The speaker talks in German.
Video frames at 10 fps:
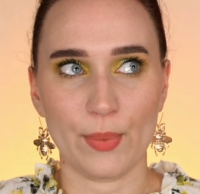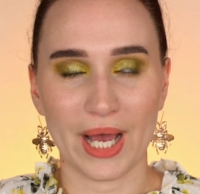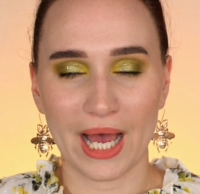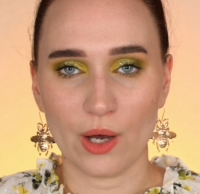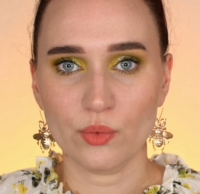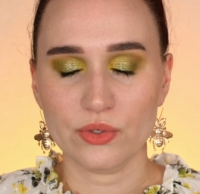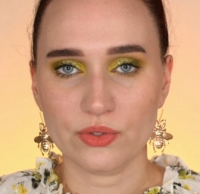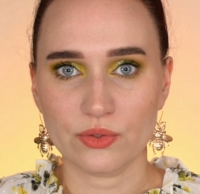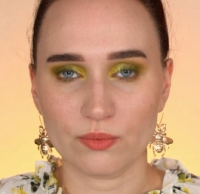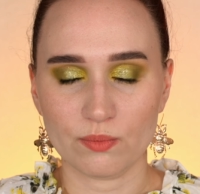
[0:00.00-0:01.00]

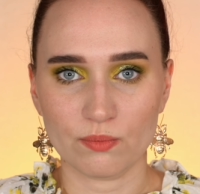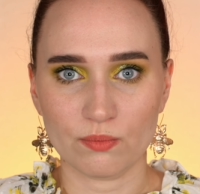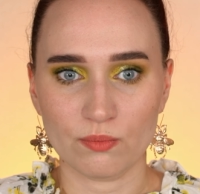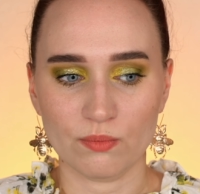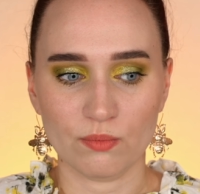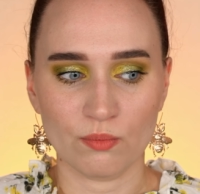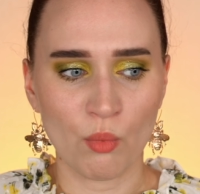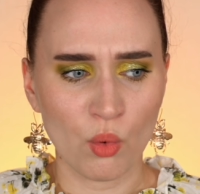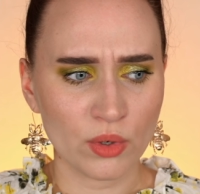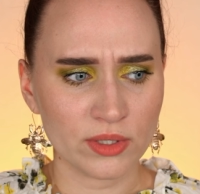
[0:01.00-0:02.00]

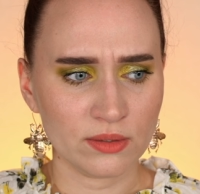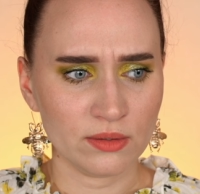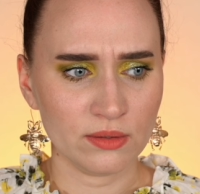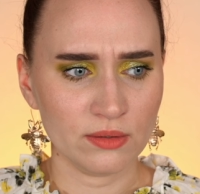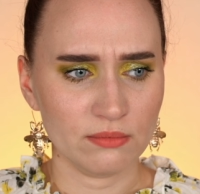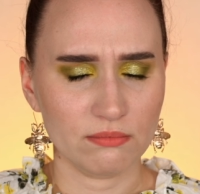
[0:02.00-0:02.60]
Brautmoden.